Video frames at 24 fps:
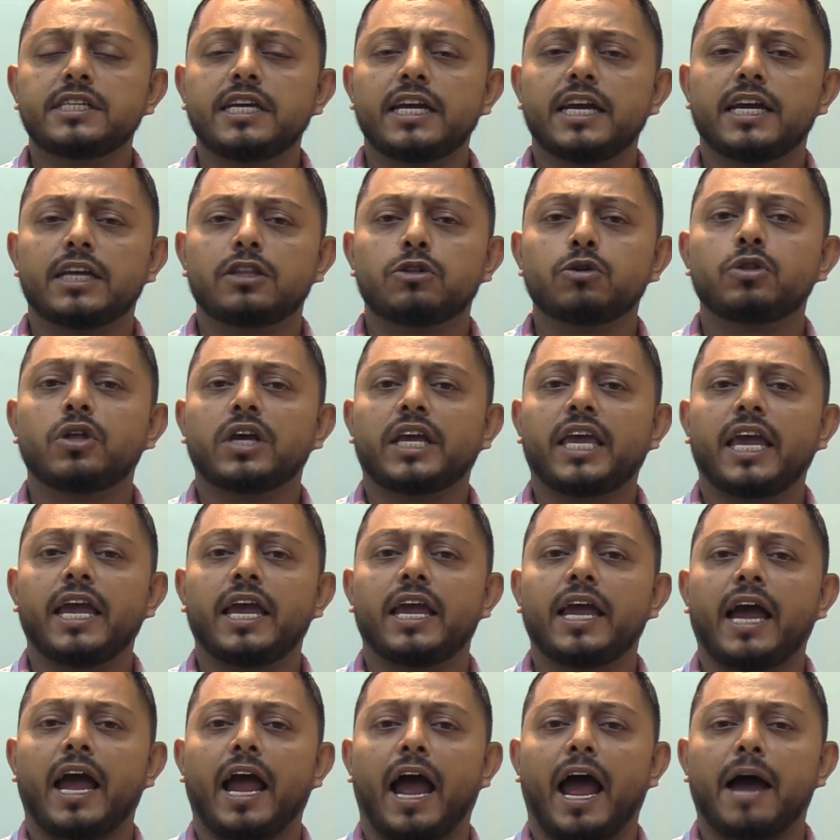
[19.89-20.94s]
চেয়ে দুদকে
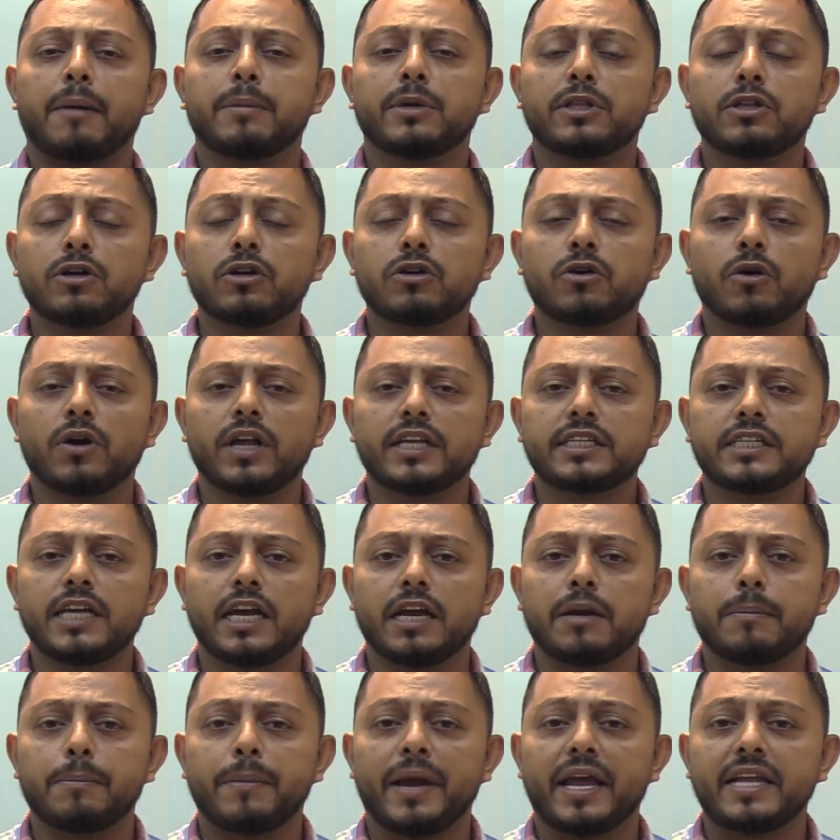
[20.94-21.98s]
আবেদন
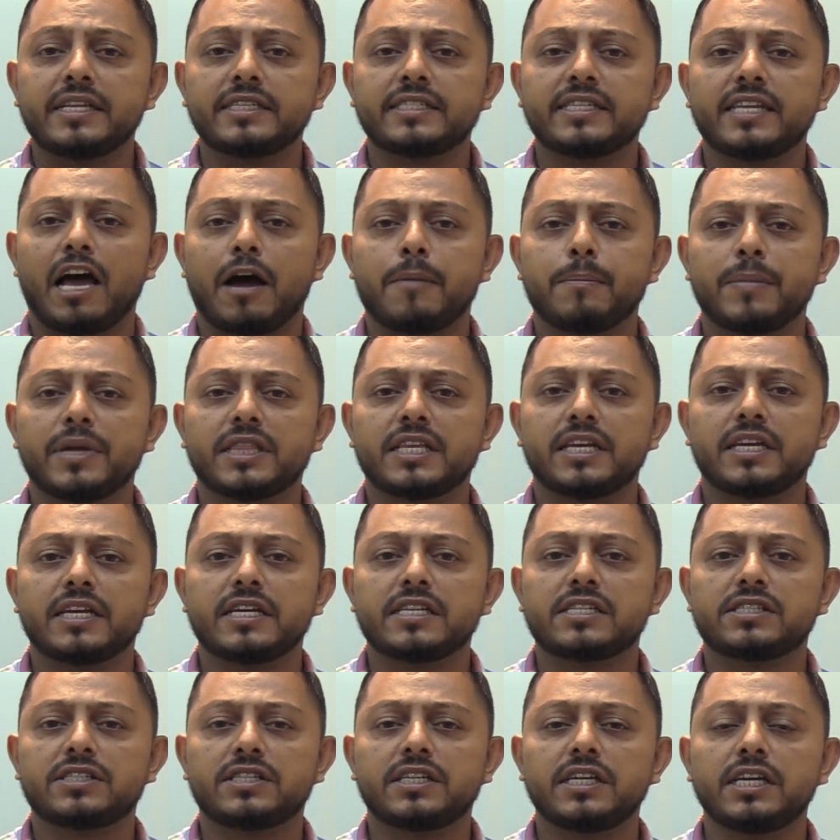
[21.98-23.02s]
করেছেন বেনজির আহমেদের
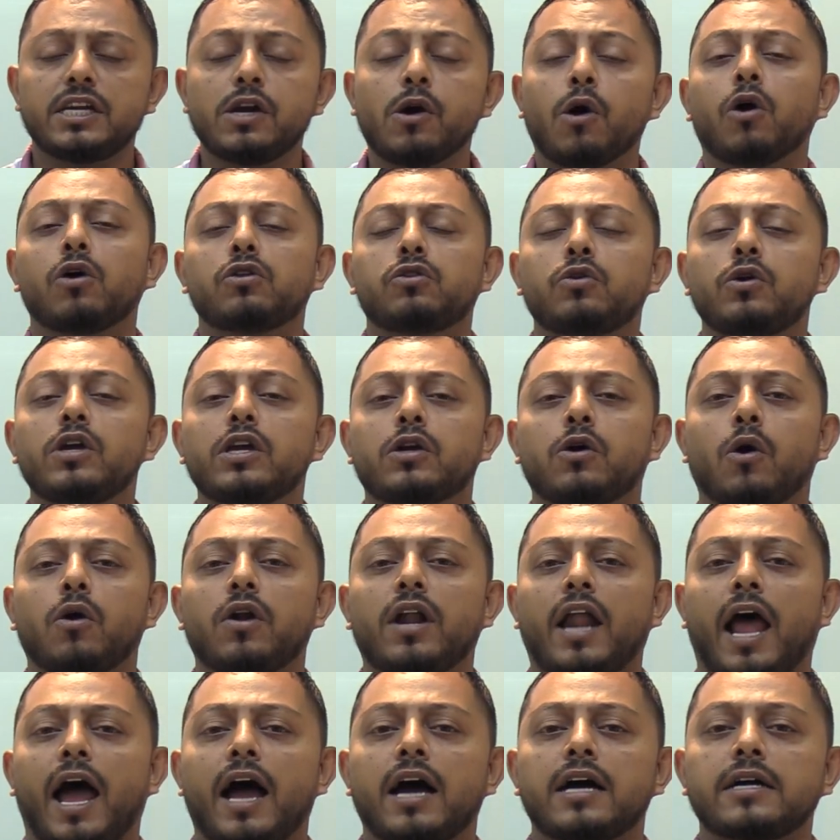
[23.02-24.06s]
স্ত্রী ও দুই
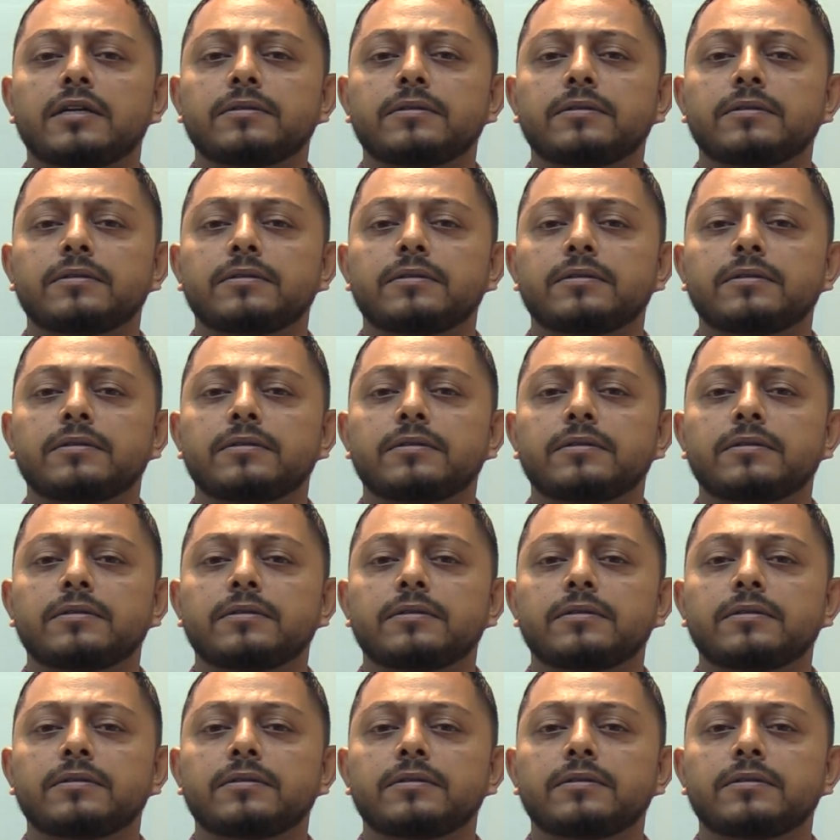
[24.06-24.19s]
কন্যা